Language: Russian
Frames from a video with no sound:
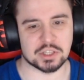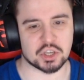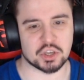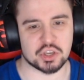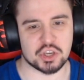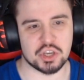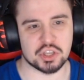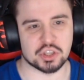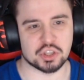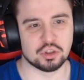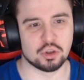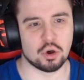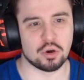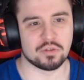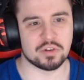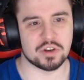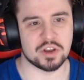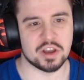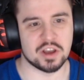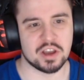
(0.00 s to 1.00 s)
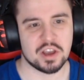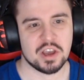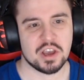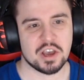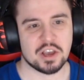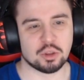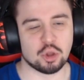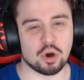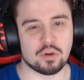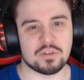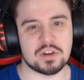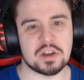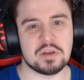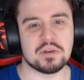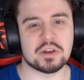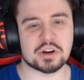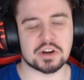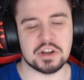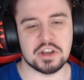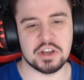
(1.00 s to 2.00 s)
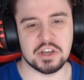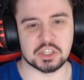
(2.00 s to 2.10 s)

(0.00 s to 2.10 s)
какие-то новые, новые миры и